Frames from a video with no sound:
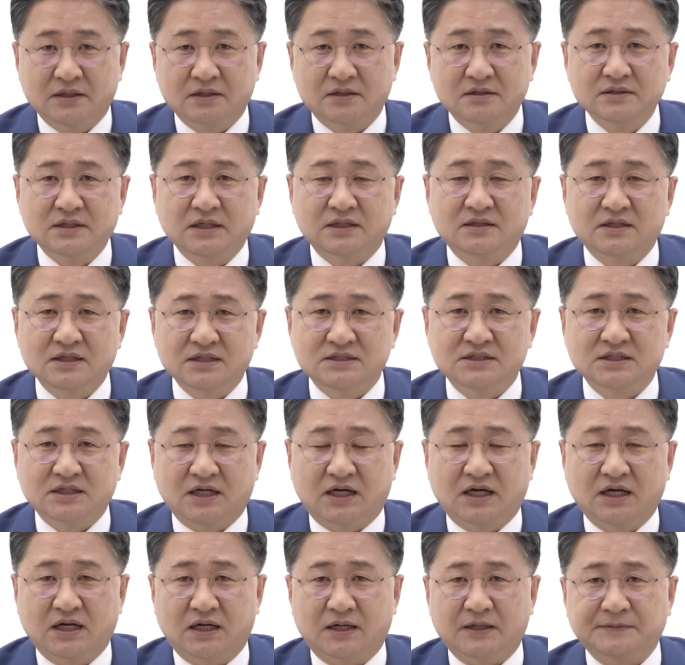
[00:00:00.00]
근데
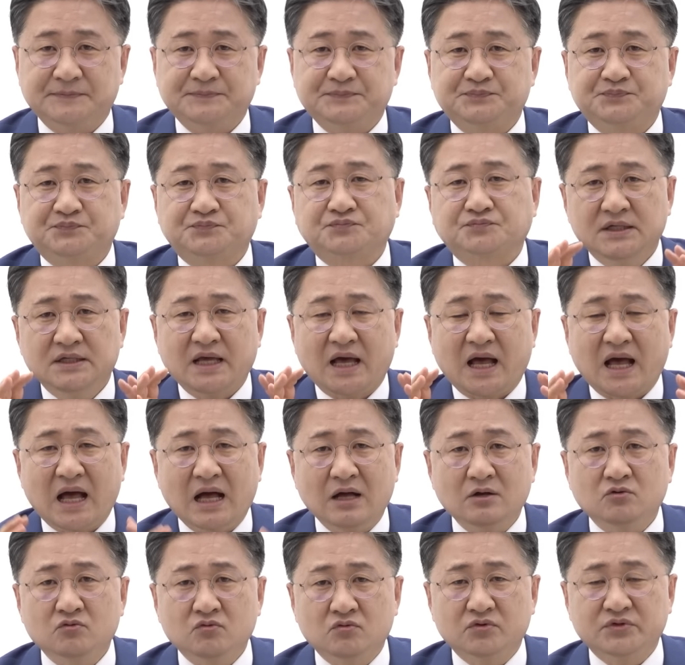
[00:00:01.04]
띠지가 이게
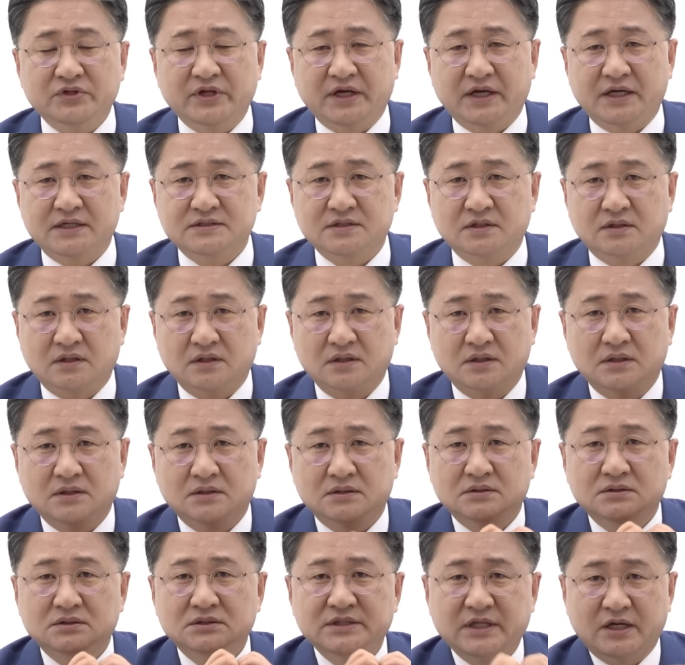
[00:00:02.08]
한국은행에서
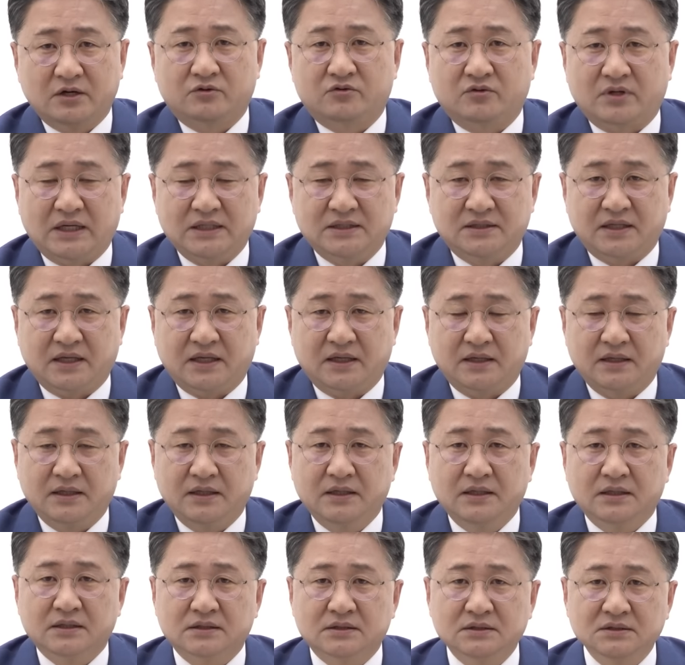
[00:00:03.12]
은행으로 갈 때,
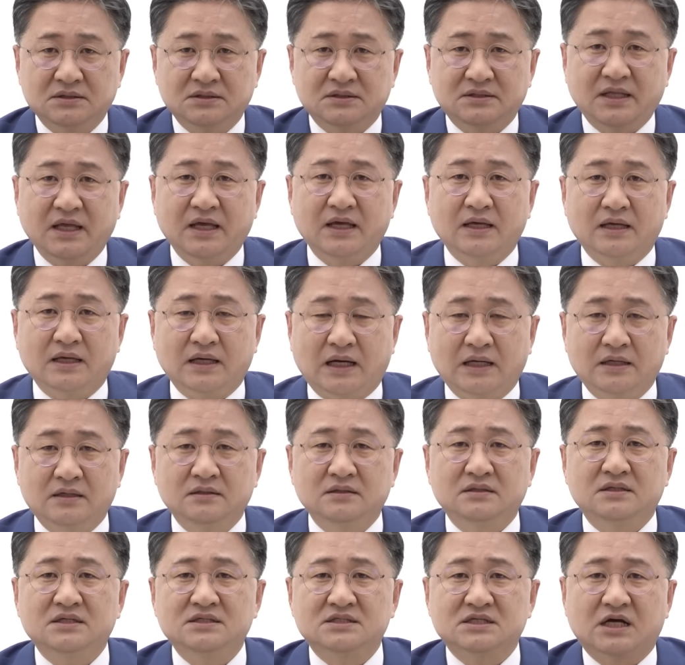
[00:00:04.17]
그때
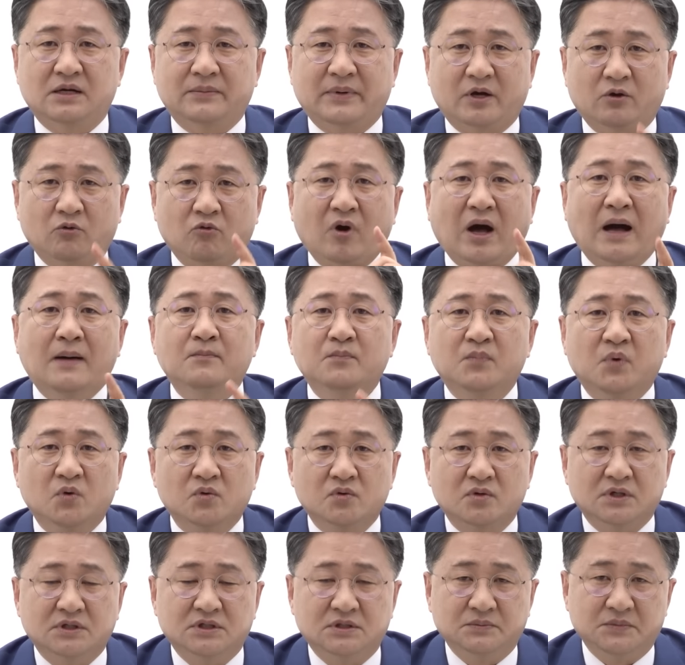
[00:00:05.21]
하는 띠지가 바로
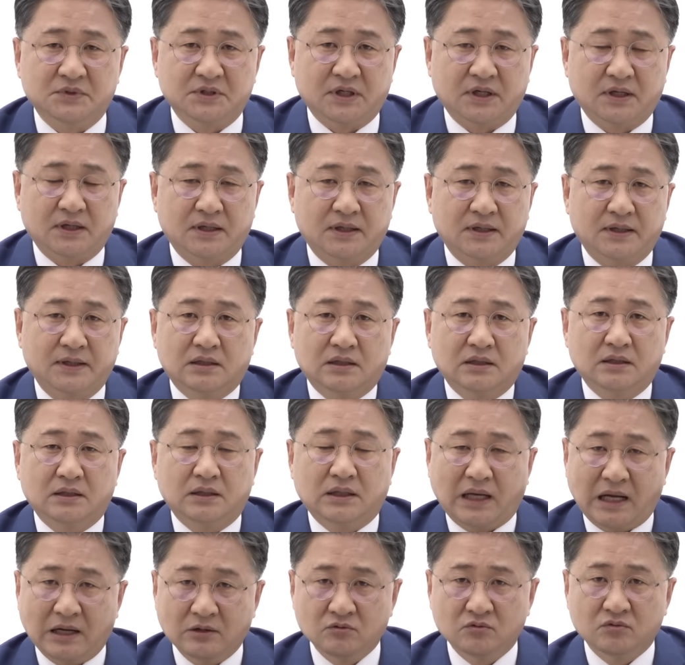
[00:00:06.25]
관봉권입니다.
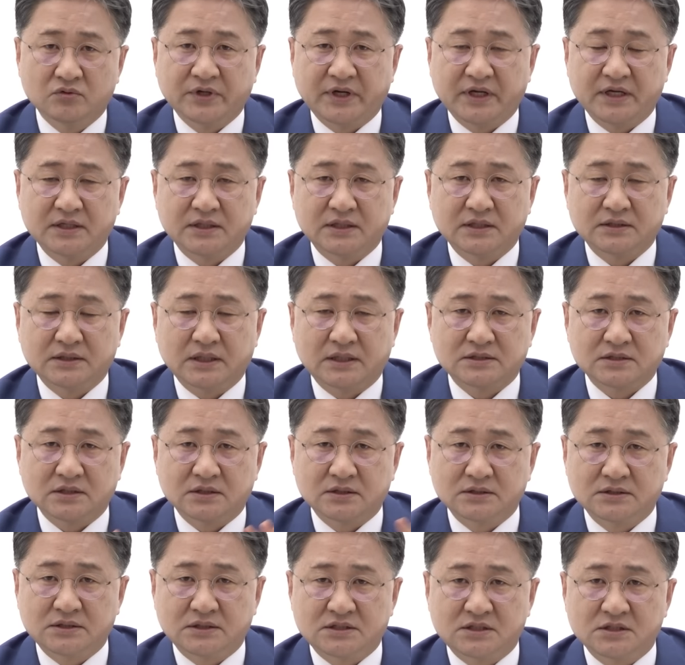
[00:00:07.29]
아, 한국은행에서
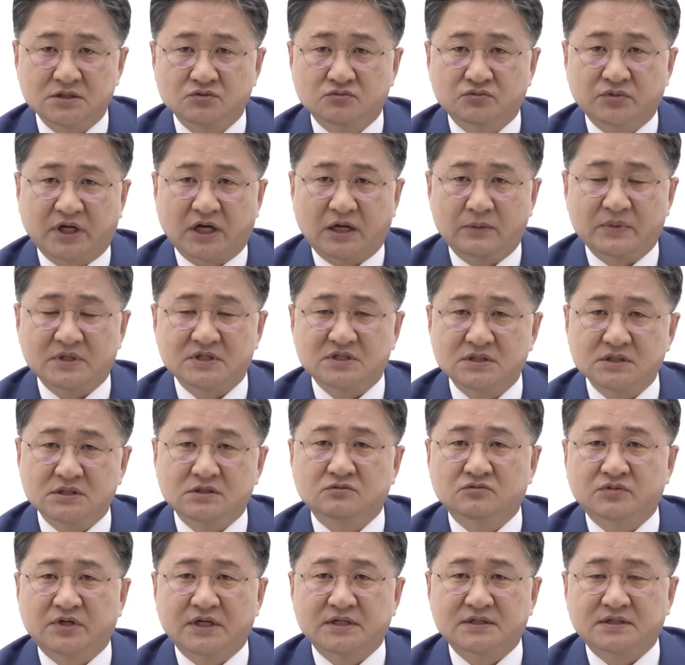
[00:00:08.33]
이제 시중은행 가면
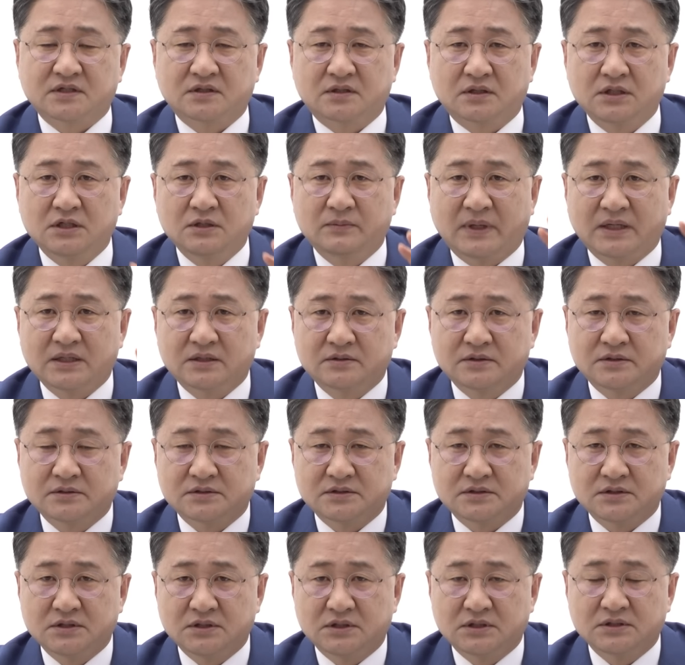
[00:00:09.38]
시중은행에서
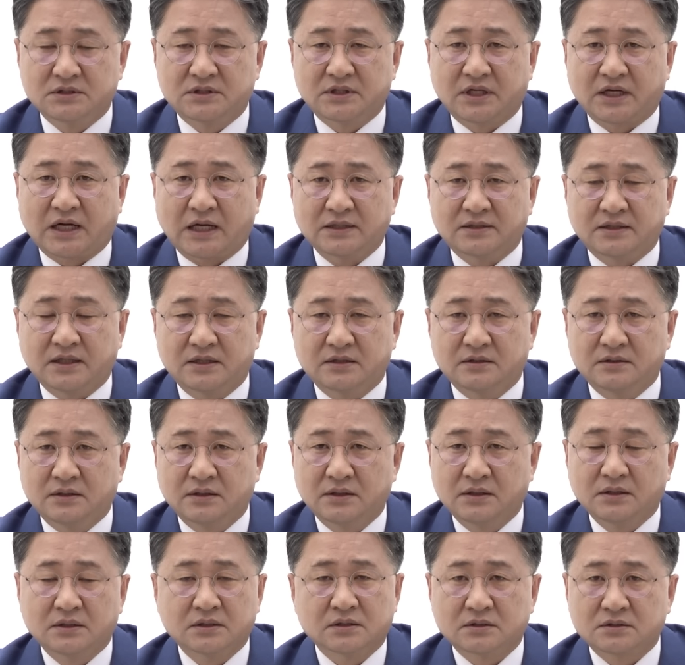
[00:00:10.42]
일반인들이 갈 때는
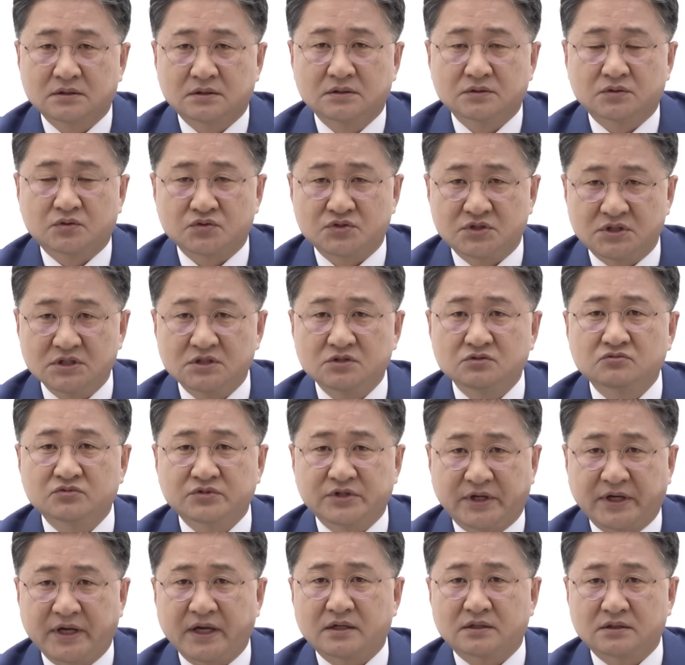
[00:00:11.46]
그것도
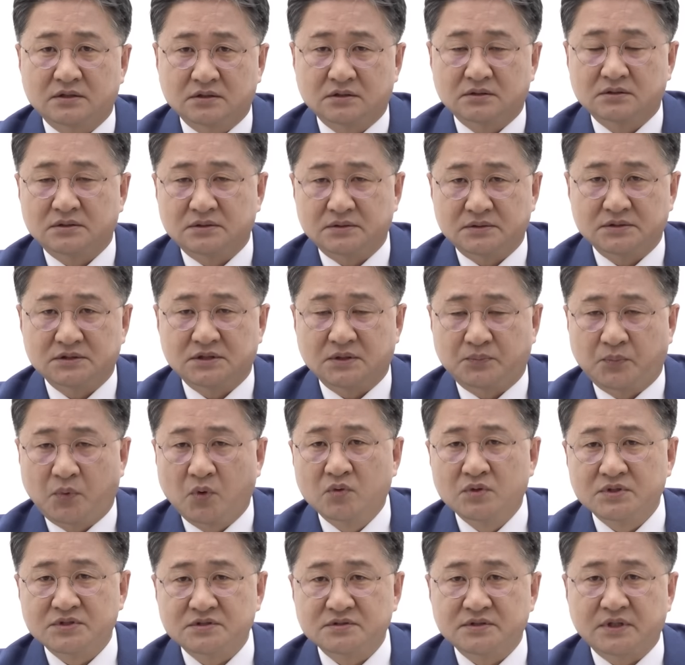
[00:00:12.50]
시중은행에 그 이제
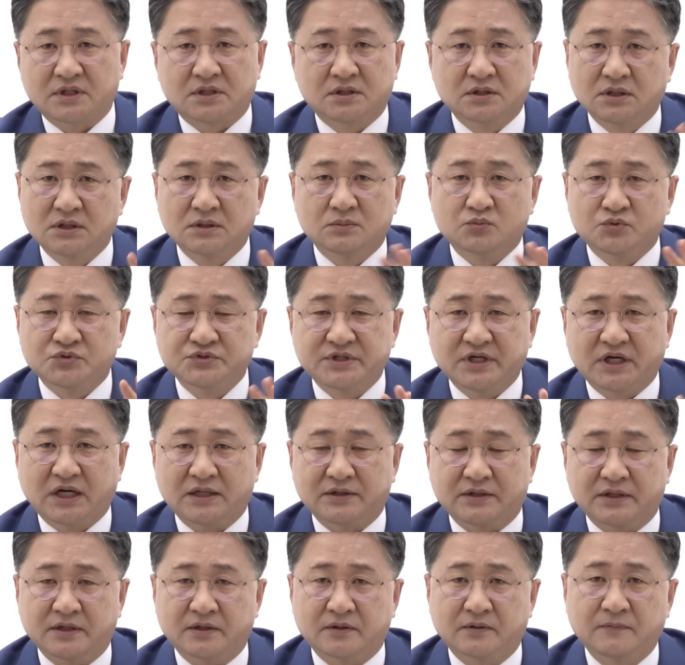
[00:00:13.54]
봉을 쓰는데 그거는 문제가
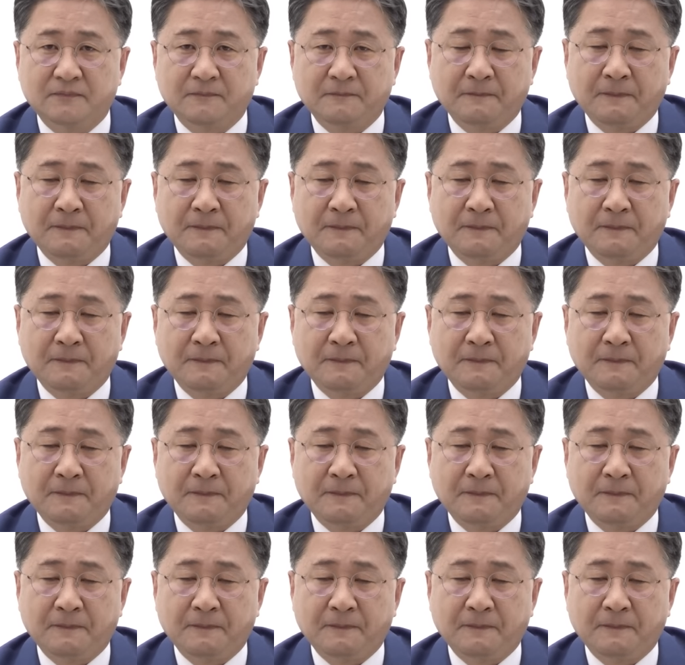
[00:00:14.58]
안 돼요.